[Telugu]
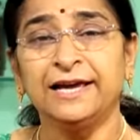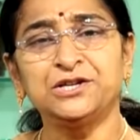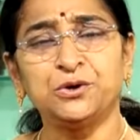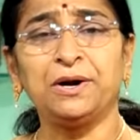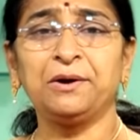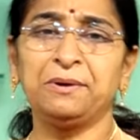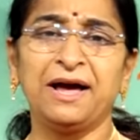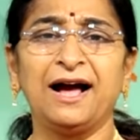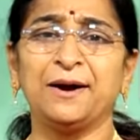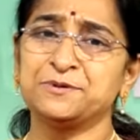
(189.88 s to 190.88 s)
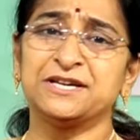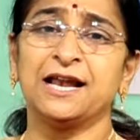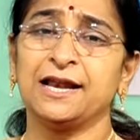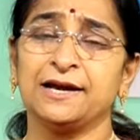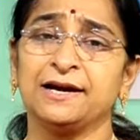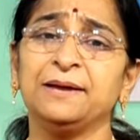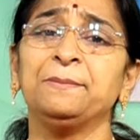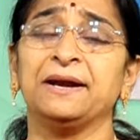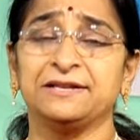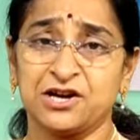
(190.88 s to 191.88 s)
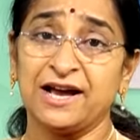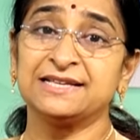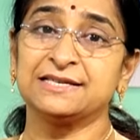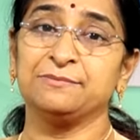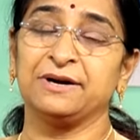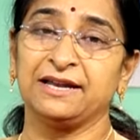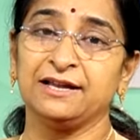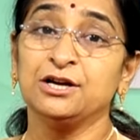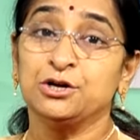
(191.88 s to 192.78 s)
ఈ సోడా కూడా ఆప్షనలేనండి మన ఛాయిస్ని బట్టి